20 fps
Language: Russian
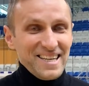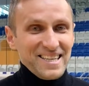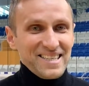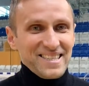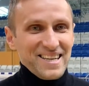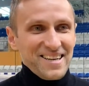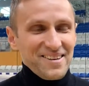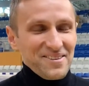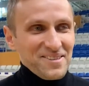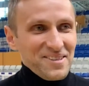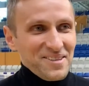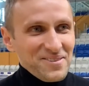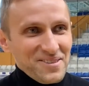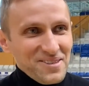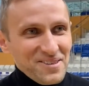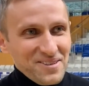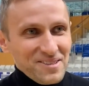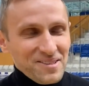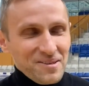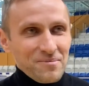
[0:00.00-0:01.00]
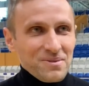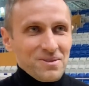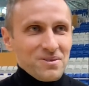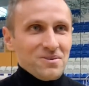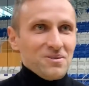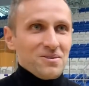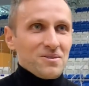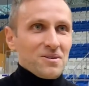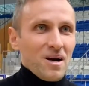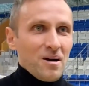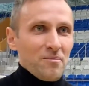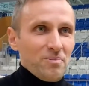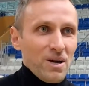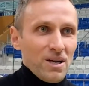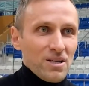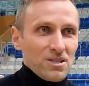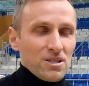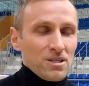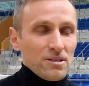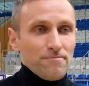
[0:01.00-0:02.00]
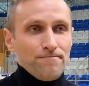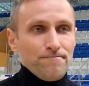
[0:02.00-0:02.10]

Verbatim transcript: С коронавирусом, ну, опять же,